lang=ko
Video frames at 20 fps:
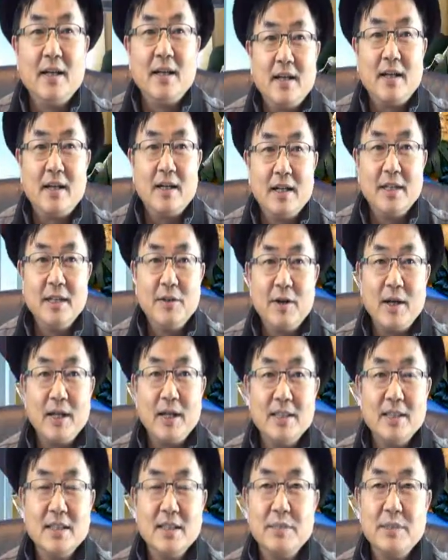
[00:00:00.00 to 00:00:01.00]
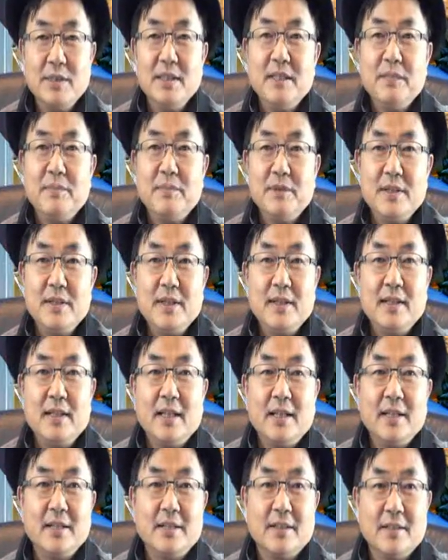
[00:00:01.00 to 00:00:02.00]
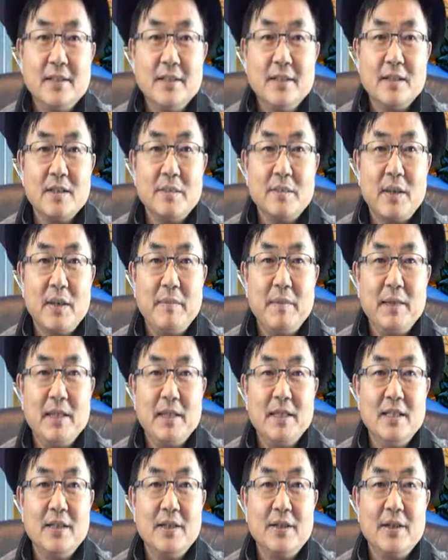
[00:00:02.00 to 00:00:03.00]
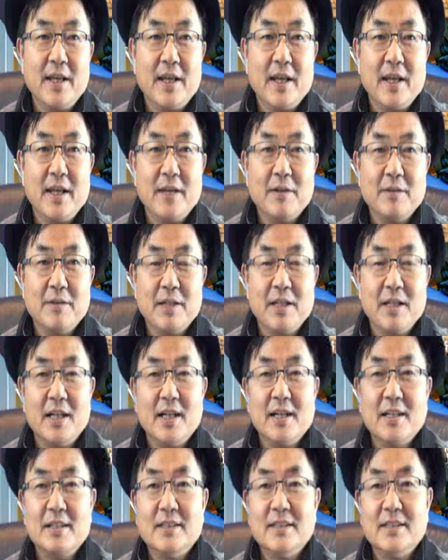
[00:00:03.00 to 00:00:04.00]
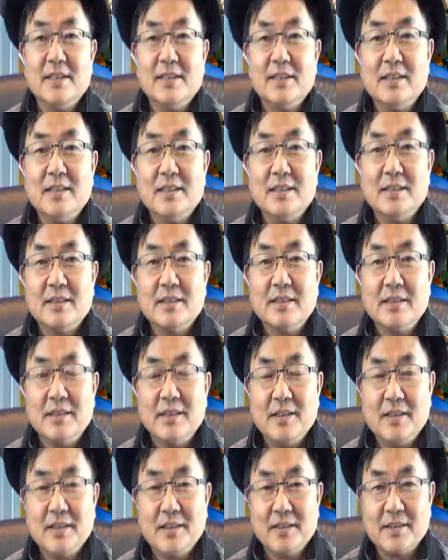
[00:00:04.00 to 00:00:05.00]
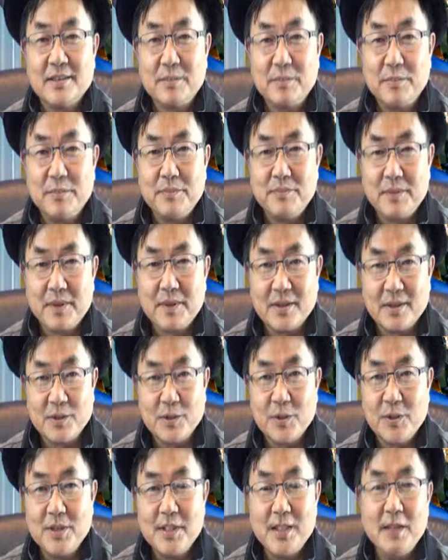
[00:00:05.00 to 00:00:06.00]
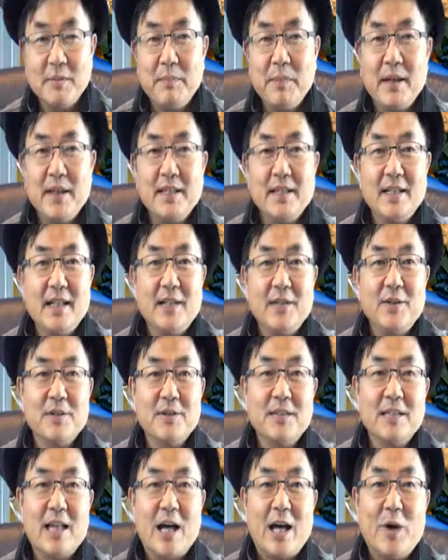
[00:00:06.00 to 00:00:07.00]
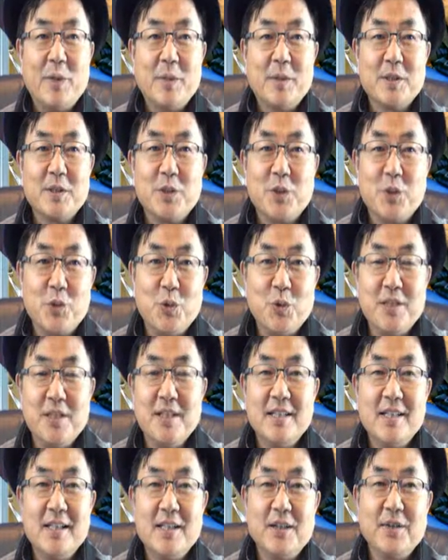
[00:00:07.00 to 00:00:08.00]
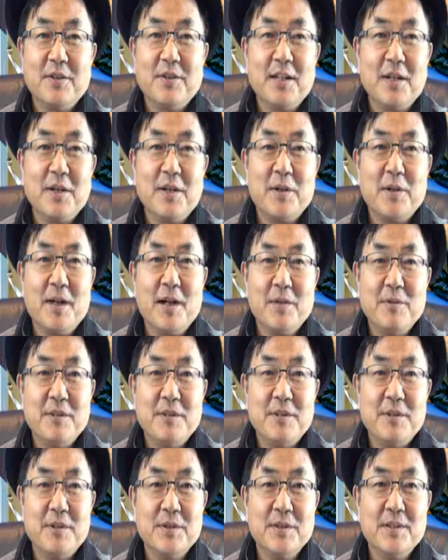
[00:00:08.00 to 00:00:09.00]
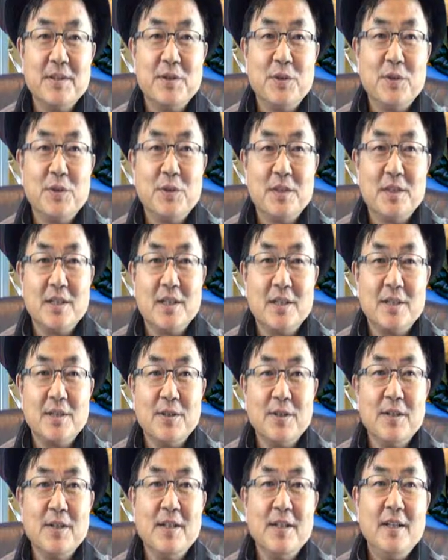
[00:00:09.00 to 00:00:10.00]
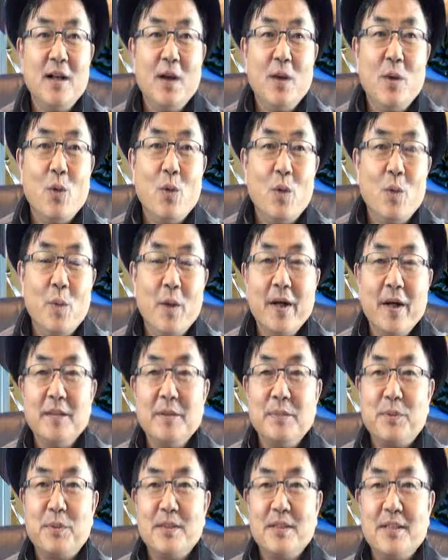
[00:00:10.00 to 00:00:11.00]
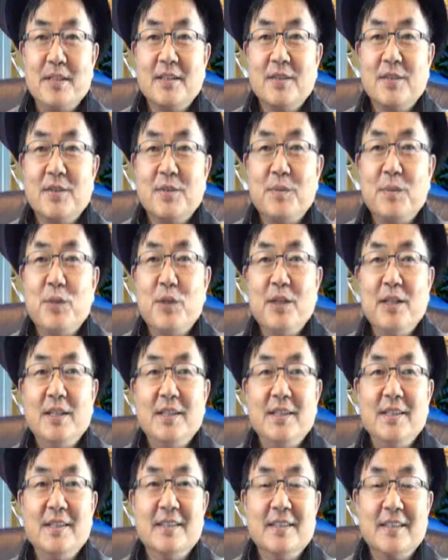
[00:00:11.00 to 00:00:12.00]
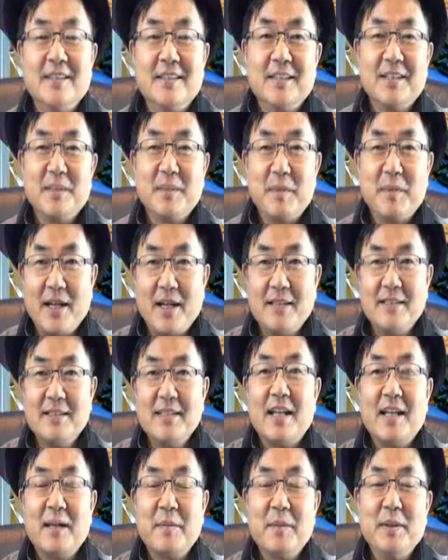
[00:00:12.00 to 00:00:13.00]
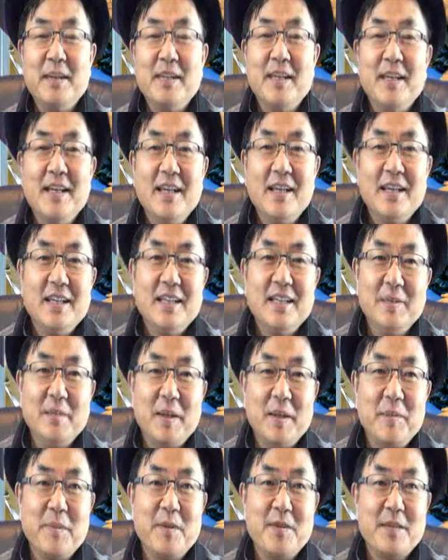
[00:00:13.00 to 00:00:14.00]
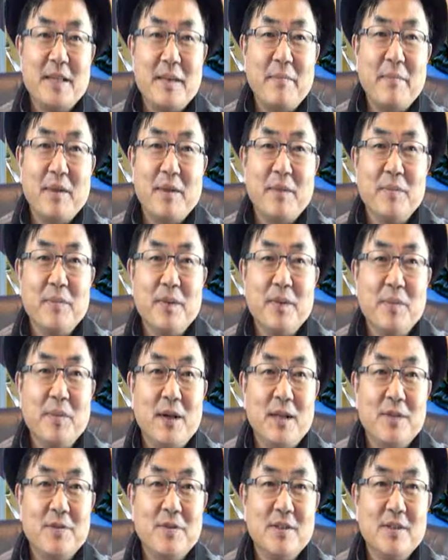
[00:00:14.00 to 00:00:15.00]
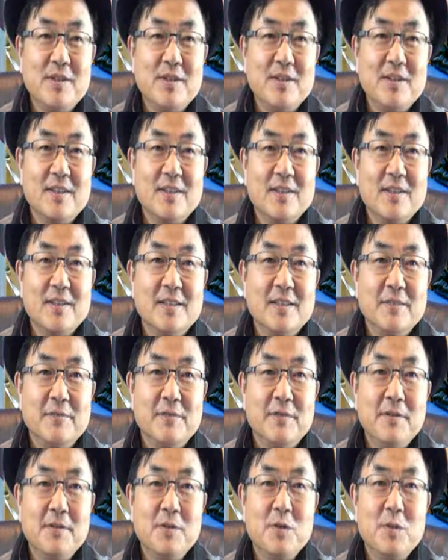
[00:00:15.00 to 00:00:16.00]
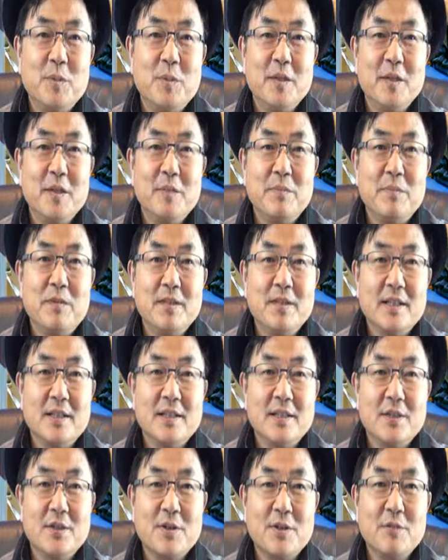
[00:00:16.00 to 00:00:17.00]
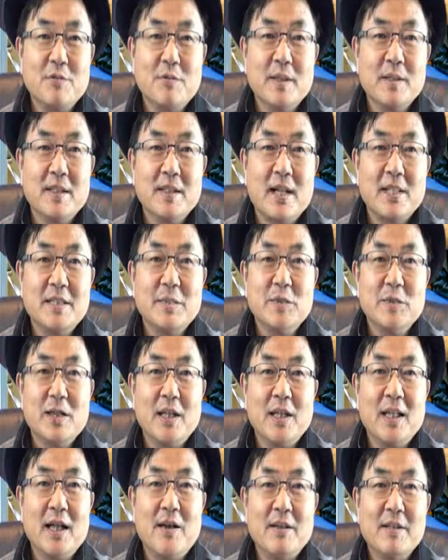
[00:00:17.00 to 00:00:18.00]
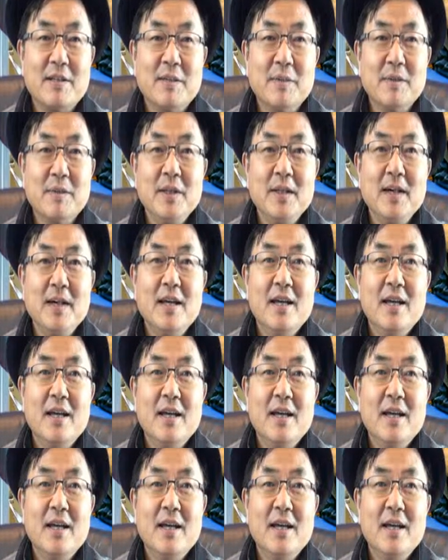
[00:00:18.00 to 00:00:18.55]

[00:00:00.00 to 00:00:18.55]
어, 이와 같은 프리, 프리젠테이션은 1801년에 우리가 그 예, 소위 칠판이라는 것이 나오면서 교실이 생겼다고 하고 있죠 그 교실에서 오버헤드 프로젝터로 보이던 그래서 많은 사람이 200명, 300명이 할 수 있었던 그 First Over Day 프로젝터 1945년에 나왔으면